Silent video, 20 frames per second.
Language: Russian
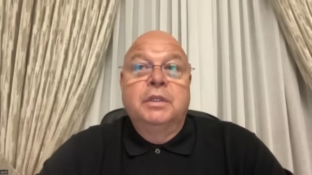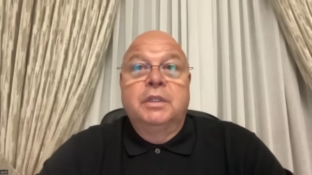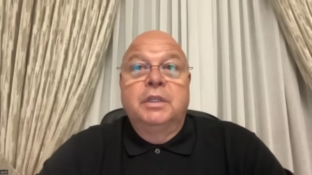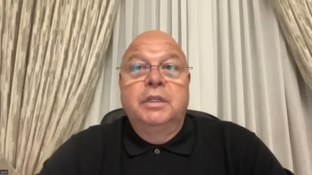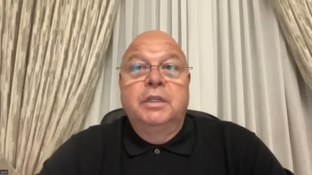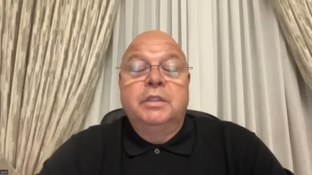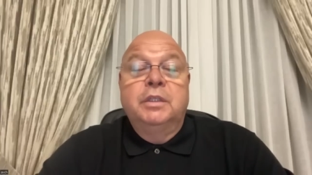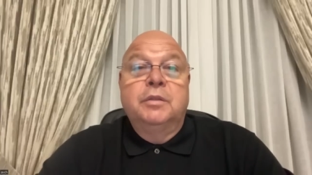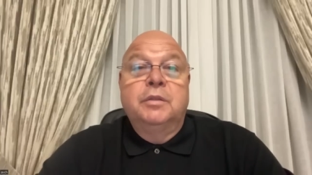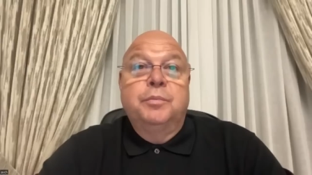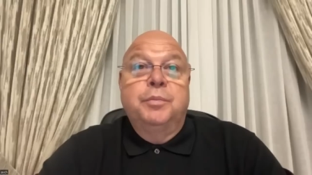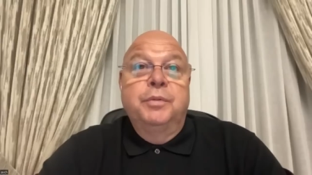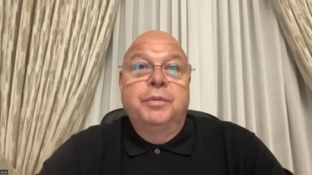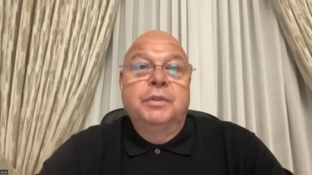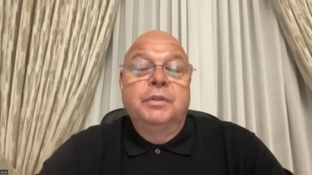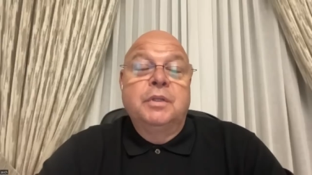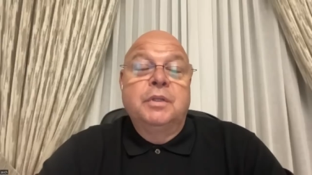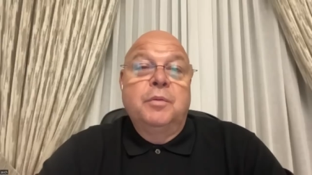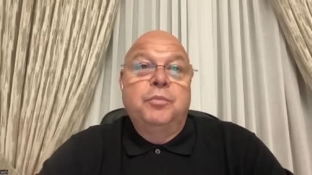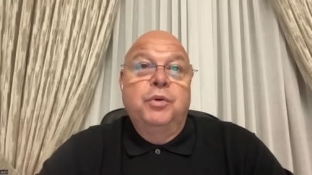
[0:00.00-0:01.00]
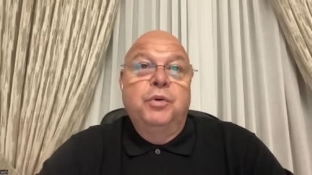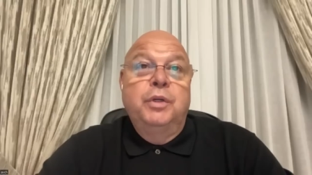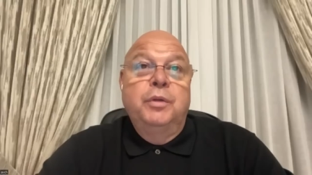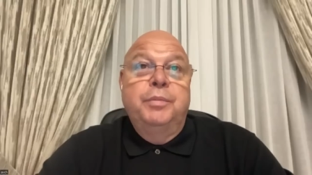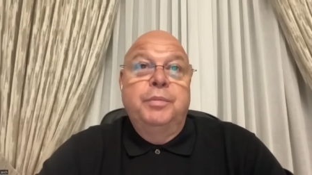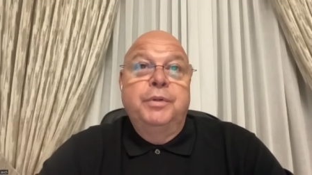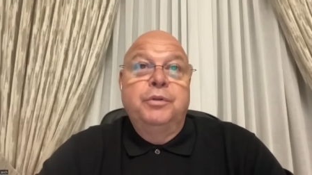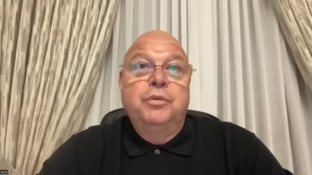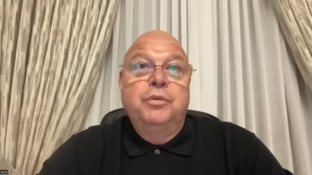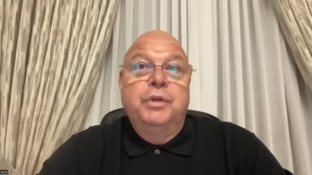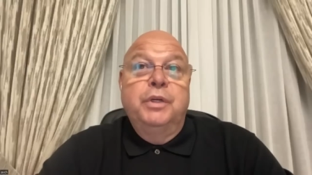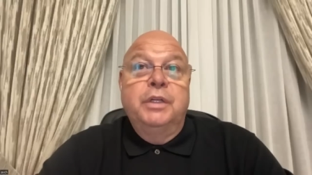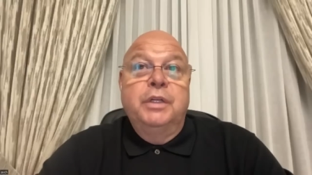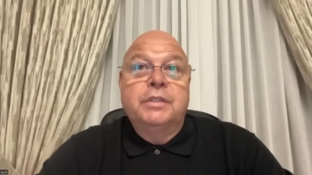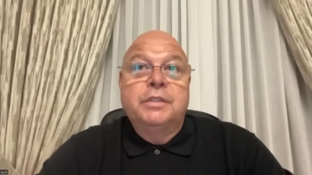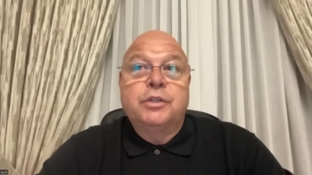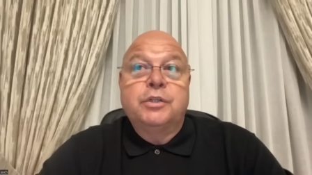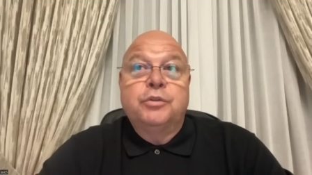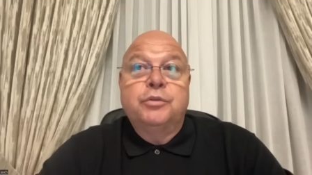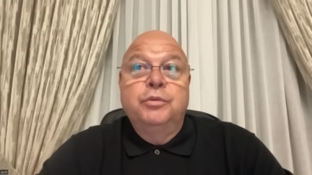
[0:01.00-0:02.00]
Этот на поле
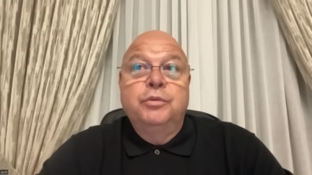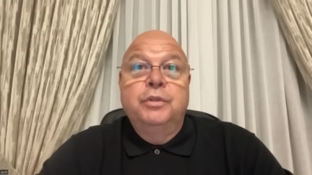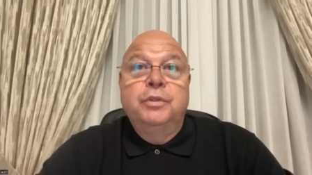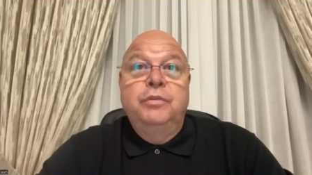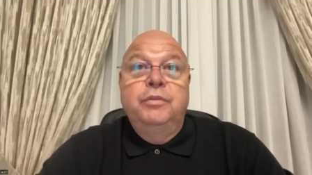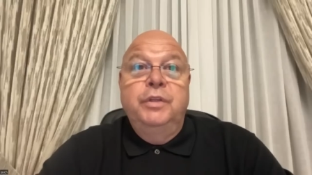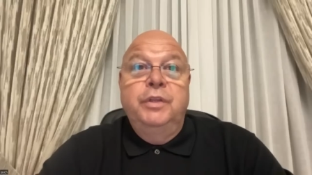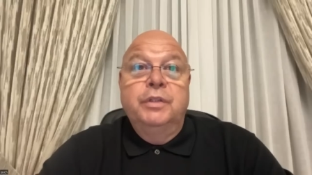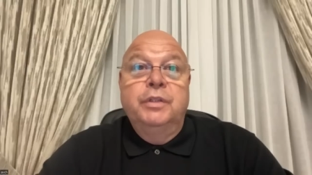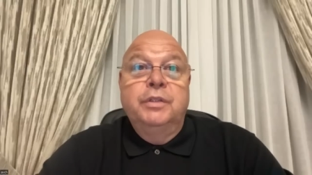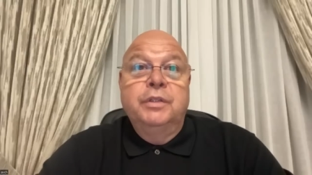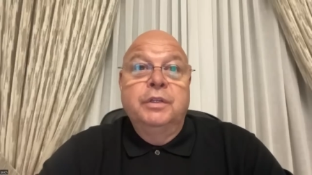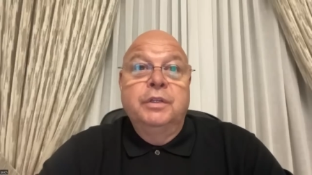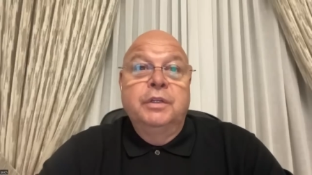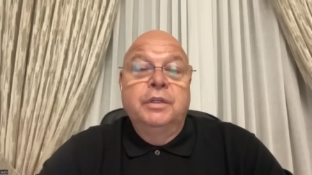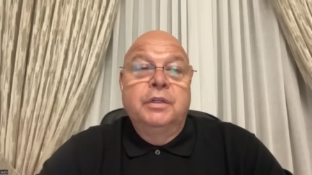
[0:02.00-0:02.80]
придуряется, что не видит,